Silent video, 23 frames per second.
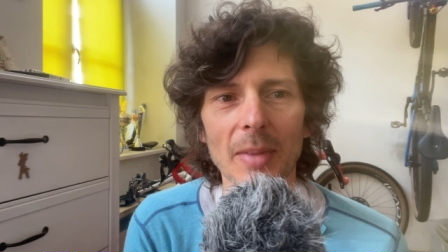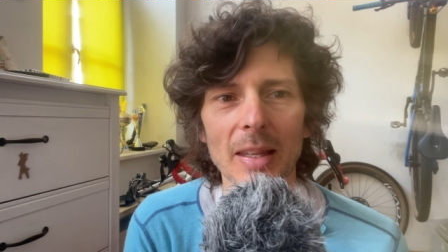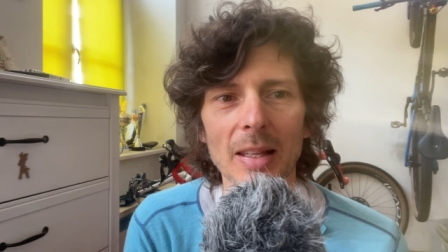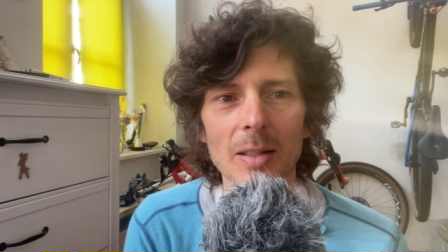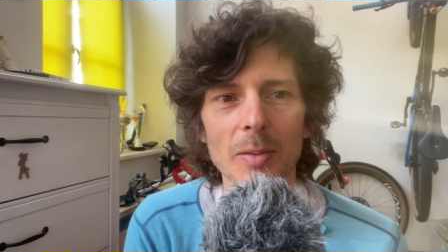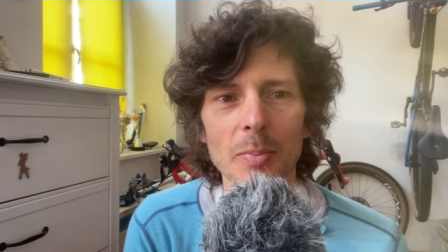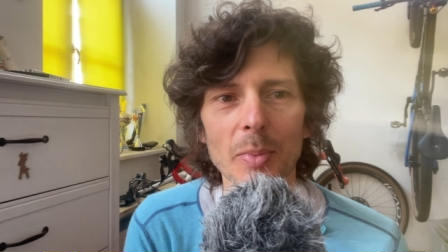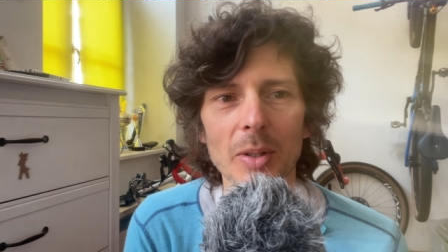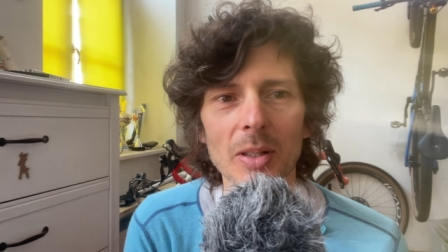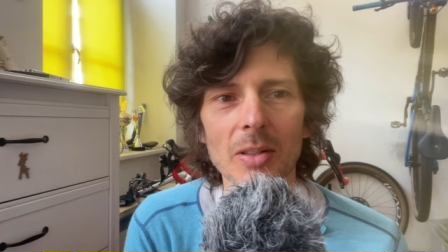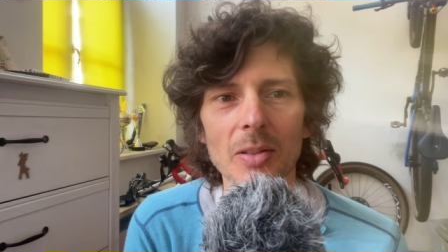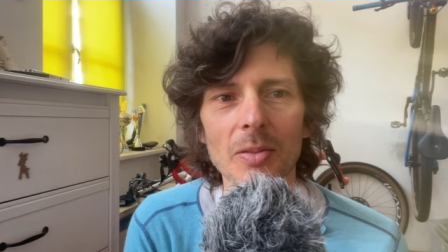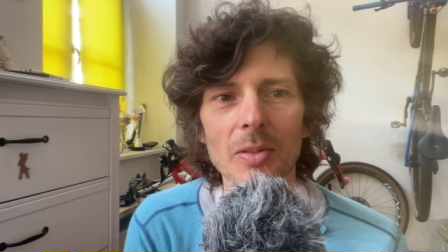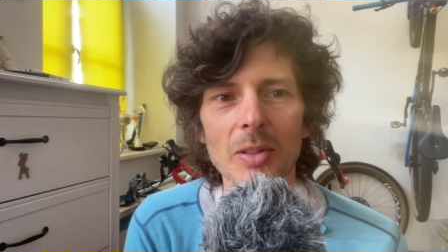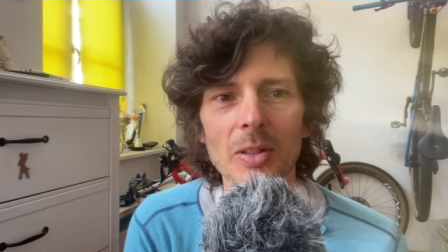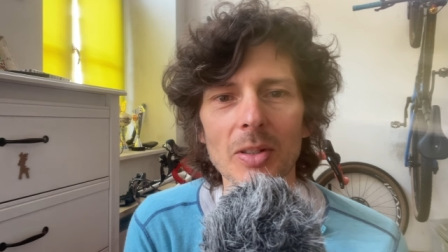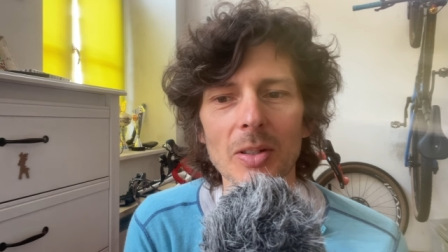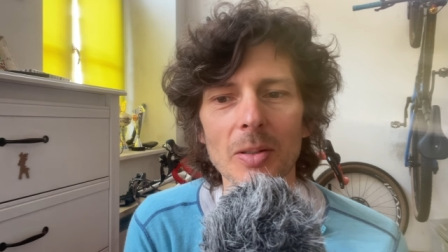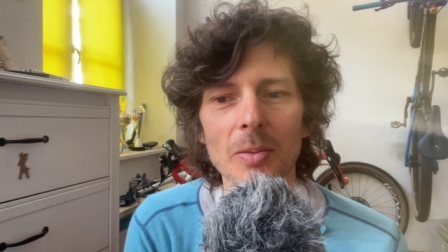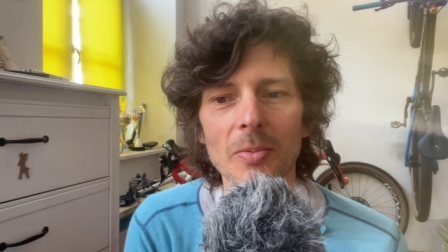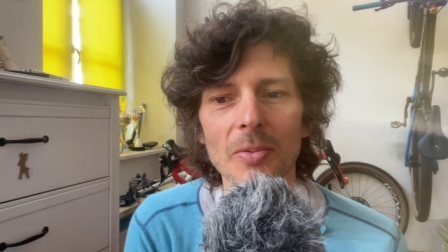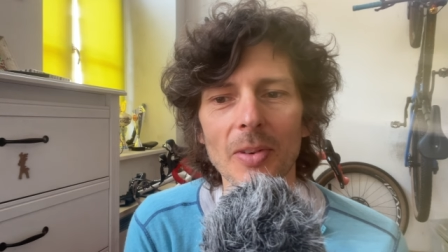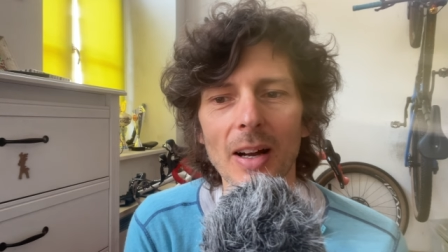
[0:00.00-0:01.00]

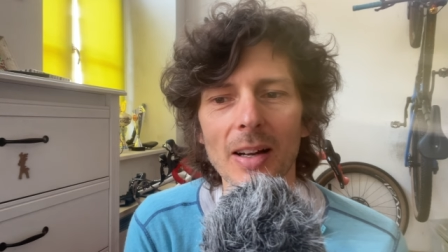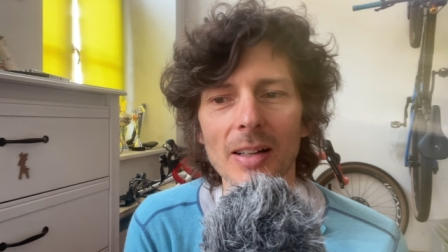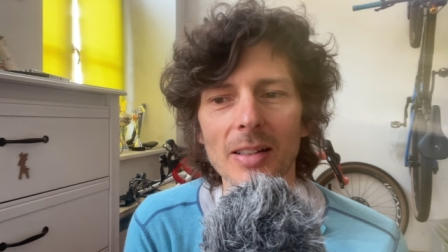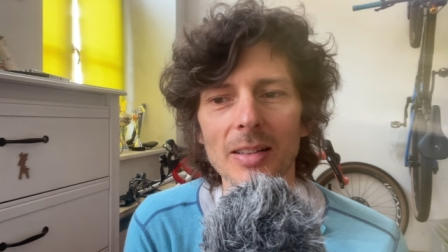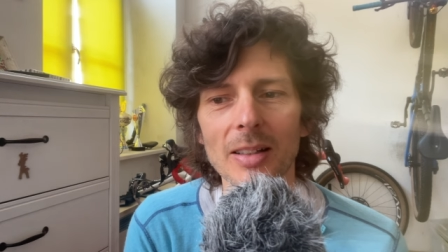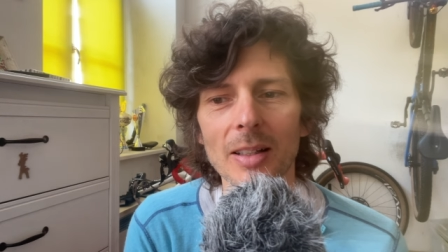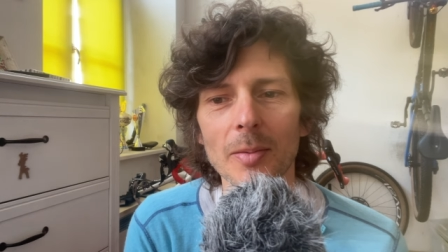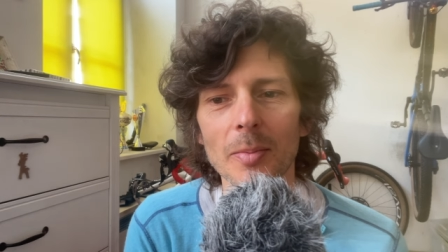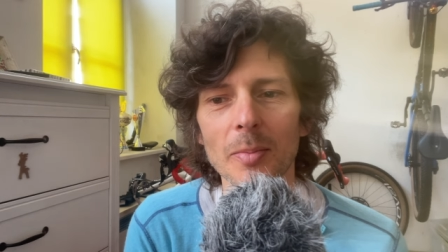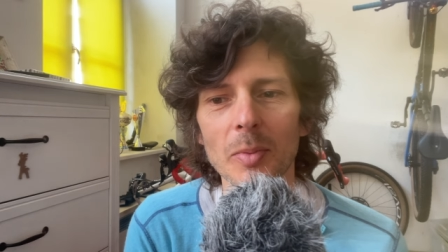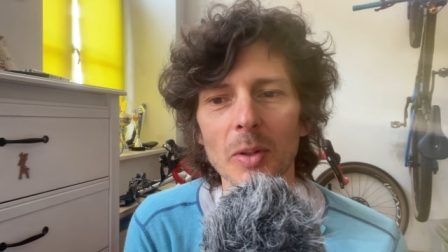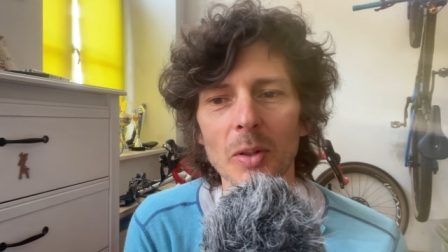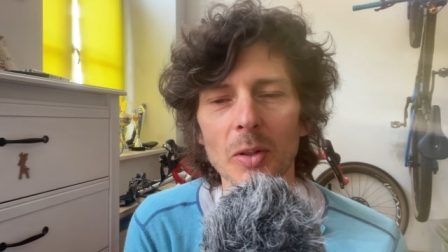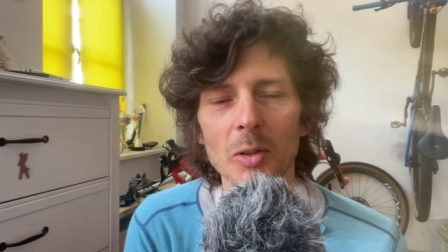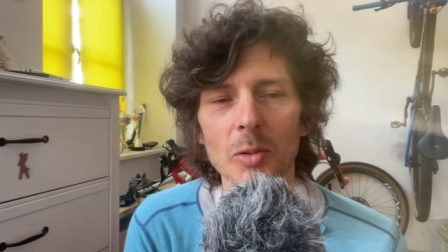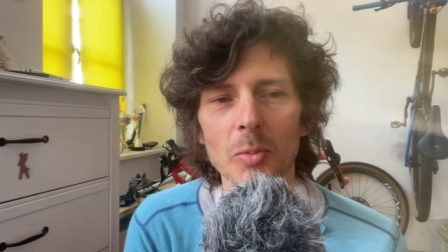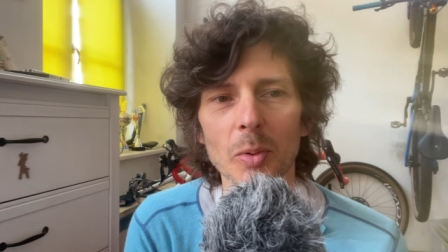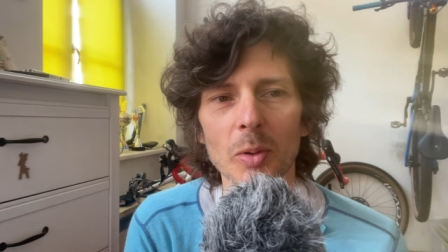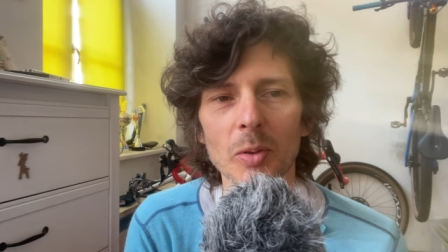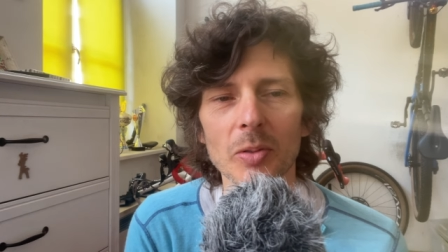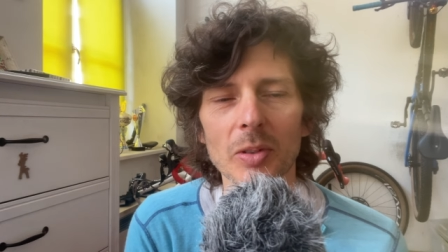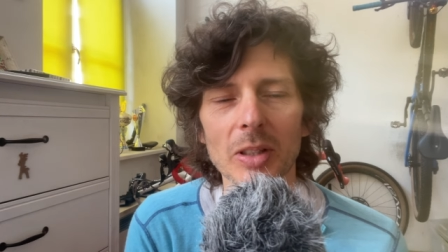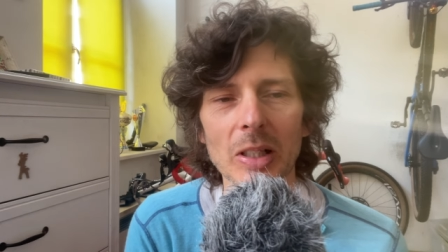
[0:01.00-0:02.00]
specyficznym faktem, biorąc
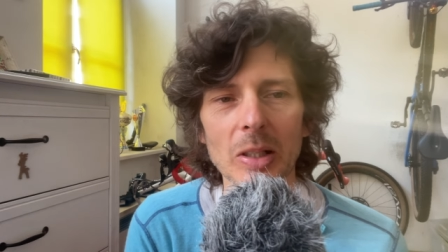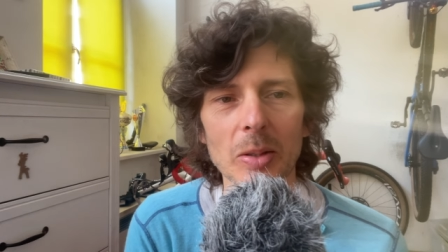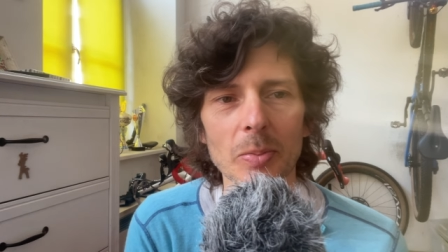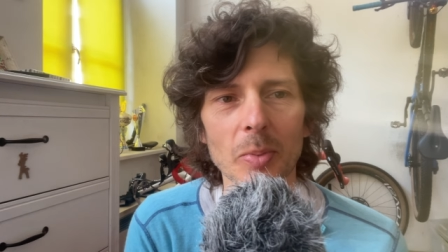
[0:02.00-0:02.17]
pod uwagę